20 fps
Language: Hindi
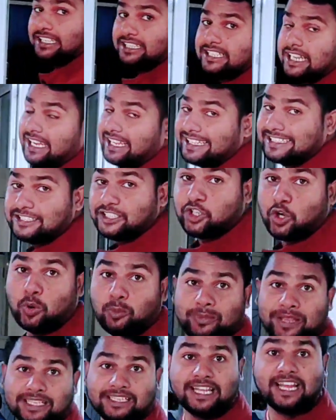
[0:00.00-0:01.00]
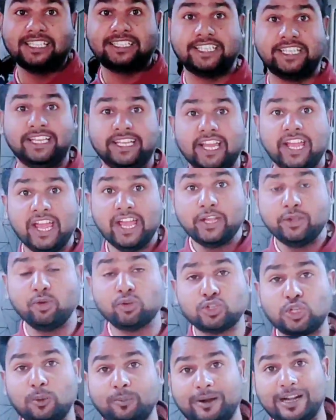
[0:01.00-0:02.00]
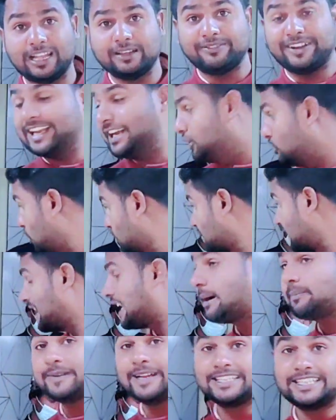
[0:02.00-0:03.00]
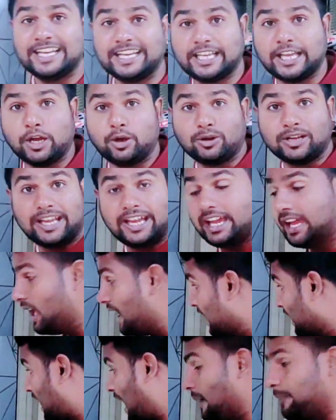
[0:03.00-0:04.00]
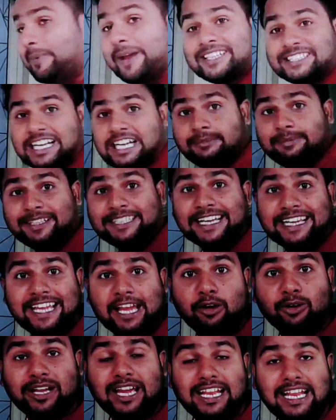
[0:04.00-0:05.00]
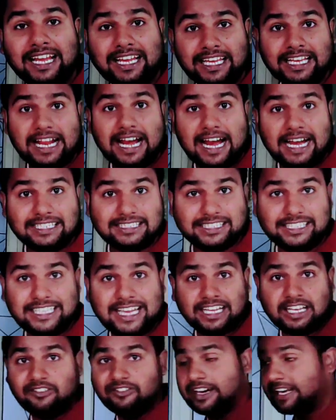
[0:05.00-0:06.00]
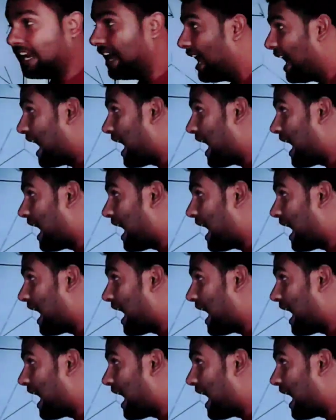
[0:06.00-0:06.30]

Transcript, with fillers: कर दिया किसी को उम्मीद नहीं थी यूं तो बड़े बड़े डॉक्टर आपने देखे होंगे कई पेशेंट भी देखे होंगे लेकिन आज की ये खबर